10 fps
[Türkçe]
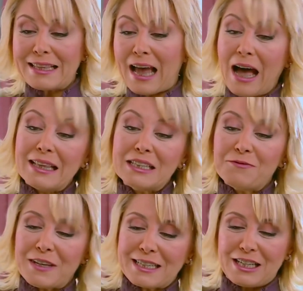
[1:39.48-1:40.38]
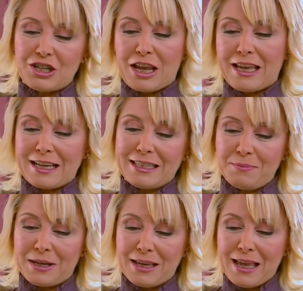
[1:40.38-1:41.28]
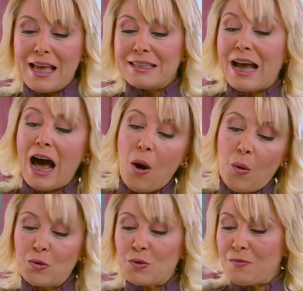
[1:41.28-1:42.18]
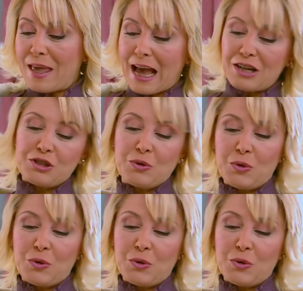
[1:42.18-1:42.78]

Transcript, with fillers: Selda halanın fikri işe yaradı mı? Daha olgun ve yaşlı